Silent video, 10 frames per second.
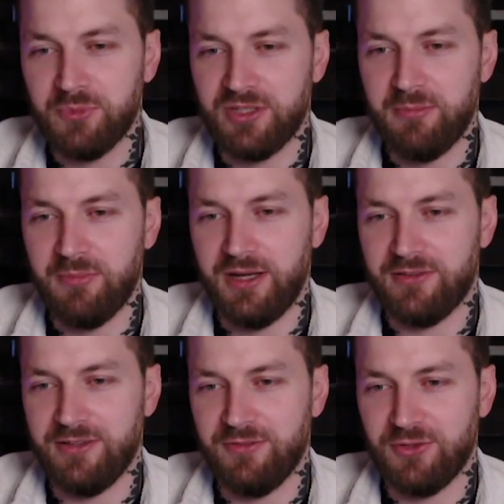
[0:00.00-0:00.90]
Mit jedem
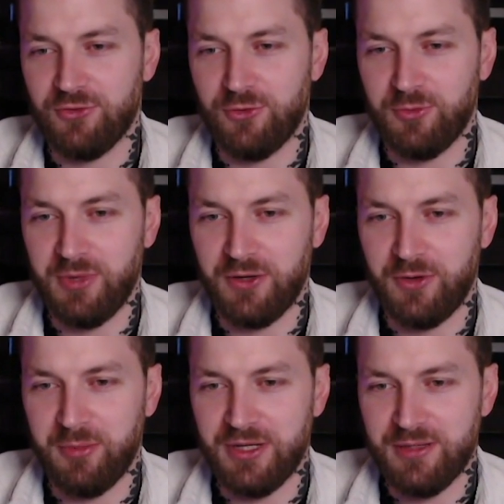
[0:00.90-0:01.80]
Einzelnen wirst du Schluss machen
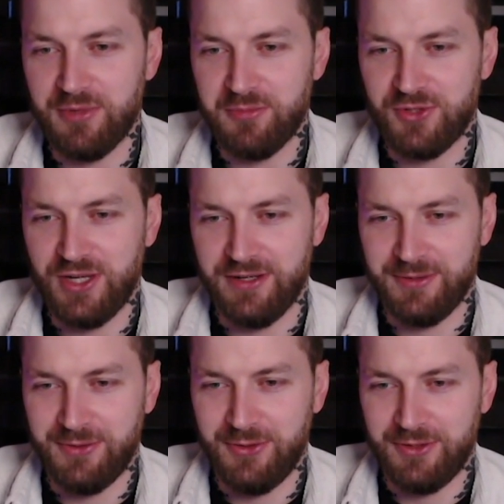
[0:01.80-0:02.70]
können, aber nicht mit dem Chat.
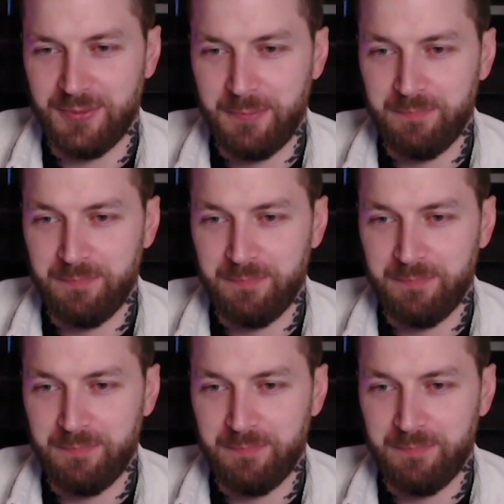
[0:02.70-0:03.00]
Oh Gott.